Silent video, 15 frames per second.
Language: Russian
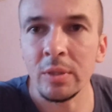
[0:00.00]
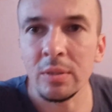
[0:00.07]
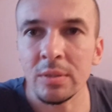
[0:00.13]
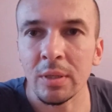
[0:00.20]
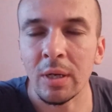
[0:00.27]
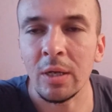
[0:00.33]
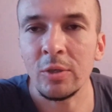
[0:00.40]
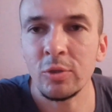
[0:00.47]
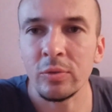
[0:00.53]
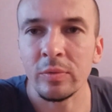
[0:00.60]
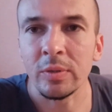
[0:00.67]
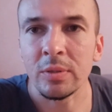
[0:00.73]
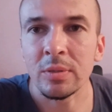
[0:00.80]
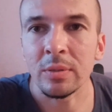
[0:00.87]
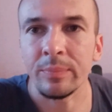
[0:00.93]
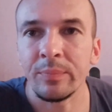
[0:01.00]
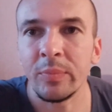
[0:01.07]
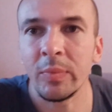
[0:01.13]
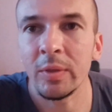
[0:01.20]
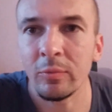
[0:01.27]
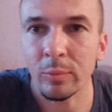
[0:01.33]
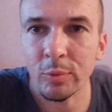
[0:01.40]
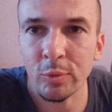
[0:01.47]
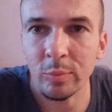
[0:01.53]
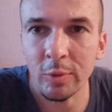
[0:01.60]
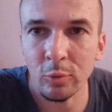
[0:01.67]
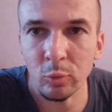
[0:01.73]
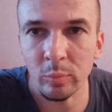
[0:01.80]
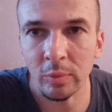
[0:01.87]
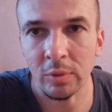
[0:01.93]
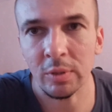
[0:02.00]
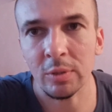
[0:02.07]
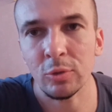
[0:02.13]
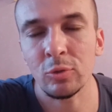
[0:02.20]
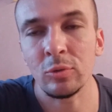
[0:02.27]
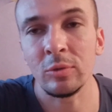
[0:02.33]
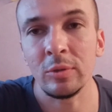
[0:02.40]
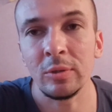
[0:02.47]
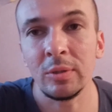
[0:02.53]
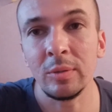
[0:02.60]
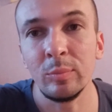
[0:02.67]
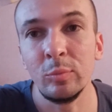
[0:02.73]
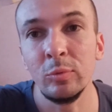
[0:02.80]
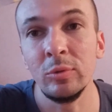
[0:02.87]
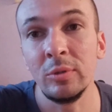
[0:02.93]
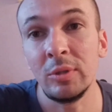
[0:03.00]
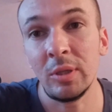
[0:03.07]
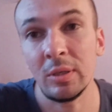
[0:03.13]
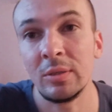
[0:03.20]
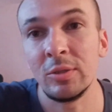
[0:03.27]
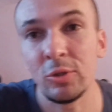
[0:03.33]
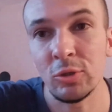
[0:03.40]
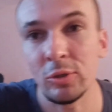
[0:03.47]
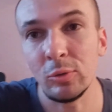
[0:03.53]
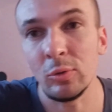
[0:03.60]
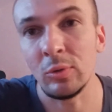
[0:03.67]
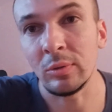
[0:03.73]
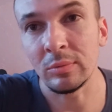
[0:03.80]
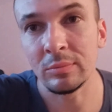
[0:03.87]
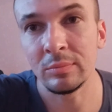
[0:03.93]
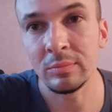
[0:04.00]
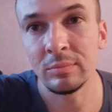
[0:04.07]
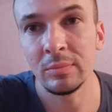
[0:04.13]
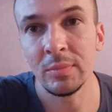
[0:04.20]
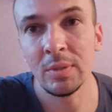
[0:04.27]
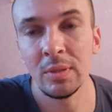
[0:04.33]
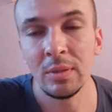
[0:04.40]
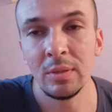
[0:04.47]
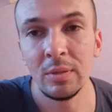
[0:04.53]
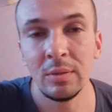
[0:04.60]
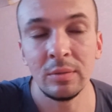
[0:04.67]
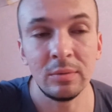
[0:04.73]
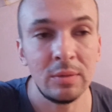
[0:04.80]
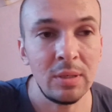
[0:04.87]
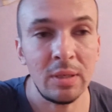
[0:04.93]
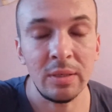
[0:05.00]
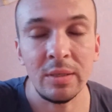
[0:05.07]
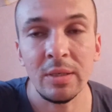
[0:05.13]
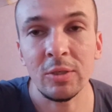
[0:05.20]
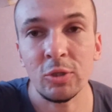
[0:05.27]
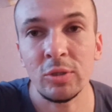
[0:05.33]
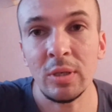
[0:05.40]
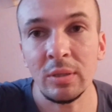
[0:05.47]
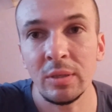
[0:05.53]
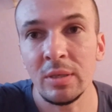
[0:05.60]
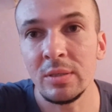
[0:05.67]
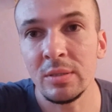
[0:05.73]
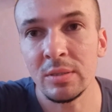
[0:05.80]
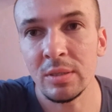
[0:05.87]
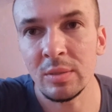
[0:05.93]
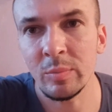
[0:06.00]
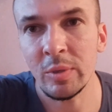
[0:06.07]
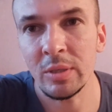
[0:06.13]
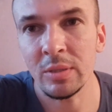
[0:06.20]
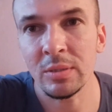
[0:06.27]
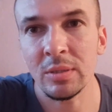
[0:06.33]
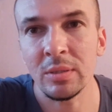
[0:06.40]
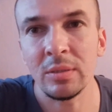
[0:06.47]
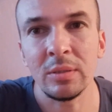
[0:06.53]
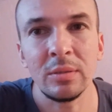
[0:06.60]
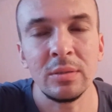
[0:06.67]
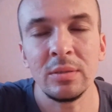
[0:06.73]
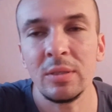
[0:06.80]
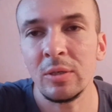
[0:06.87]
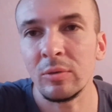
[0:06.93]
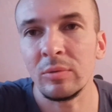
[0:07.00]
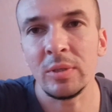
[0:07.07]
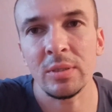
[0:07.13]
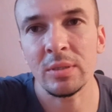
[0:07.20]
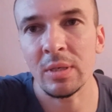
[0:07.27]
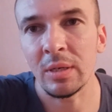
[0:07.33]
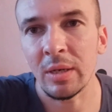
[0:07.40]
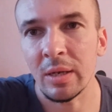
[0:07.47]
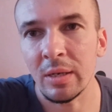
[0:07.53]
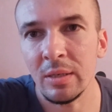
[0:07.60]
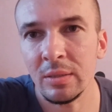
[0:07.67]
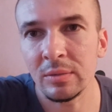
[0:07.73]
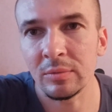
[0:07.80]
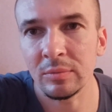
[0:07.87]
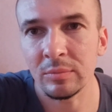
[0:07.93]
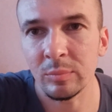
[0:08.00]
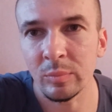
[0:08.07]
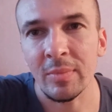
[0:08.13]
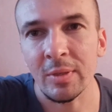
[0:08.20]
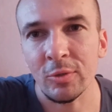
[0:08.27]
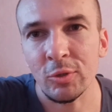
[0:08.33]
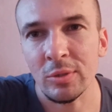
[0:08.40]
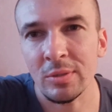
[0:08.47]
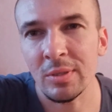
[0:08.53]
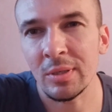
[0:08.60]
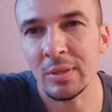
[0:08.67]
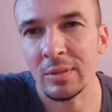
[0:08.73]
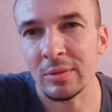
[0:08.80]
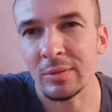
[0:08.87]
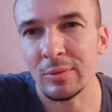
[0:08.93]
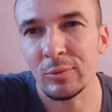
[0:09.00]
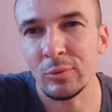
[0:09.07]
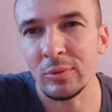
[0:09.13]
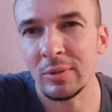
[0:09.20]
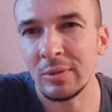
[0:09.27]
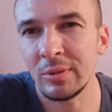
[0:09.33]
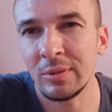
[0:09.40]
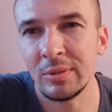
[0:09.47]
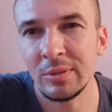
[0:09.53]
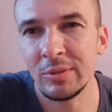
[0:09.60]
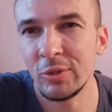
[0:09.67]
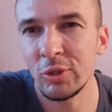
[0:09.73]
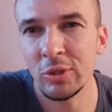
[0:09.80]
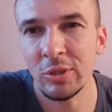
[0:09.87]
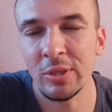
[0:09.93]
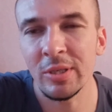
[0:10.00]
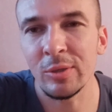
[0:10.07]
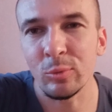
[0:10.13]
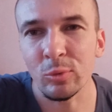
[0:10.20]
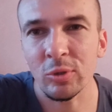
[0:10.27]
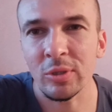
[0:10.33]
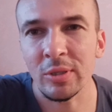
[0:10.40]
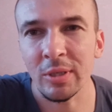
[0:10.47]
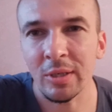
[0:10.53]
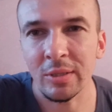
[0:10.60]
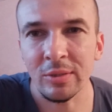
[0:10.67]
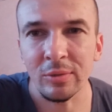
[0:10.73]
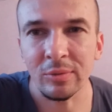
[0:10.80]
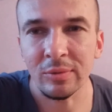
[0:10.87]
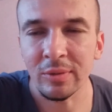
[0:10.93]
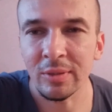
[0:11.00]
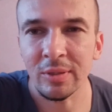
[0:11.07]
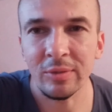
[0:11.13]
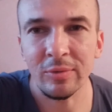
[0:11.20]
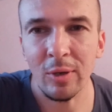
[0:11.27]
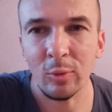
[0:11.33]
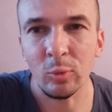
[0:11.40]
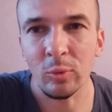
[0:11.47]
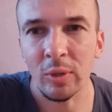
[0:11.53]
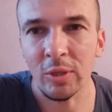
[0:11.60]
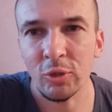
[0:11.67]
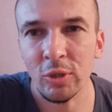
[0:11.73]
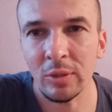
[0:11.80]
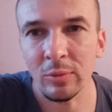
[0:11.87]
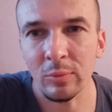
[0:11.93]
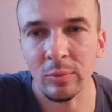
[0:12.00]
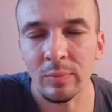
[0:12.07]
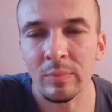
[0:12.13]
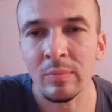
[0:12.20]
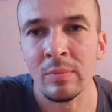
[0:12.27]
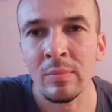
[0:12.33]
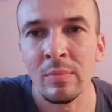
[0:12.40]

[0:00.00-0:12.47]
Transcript: день заканчивается. В общем, не думал я, что это будет так тяжело. Да, я штангой не занимался, не знаю, несколько лет. Сейчас, наверное, года 4 уже не ходил ни в какую качалку.